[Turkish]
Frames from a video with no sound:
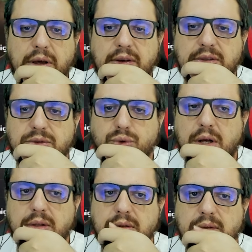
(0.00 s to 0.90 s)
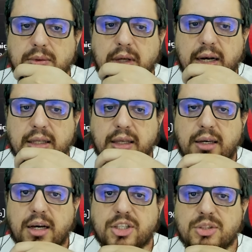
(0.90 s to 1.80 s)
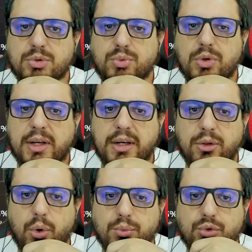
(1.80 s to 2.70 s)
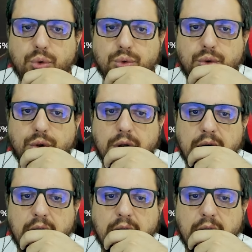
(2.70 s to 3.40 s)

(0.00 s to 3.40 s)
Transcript: Evet şu an herhalde açtığımız bütün her yeri görmüş olduk.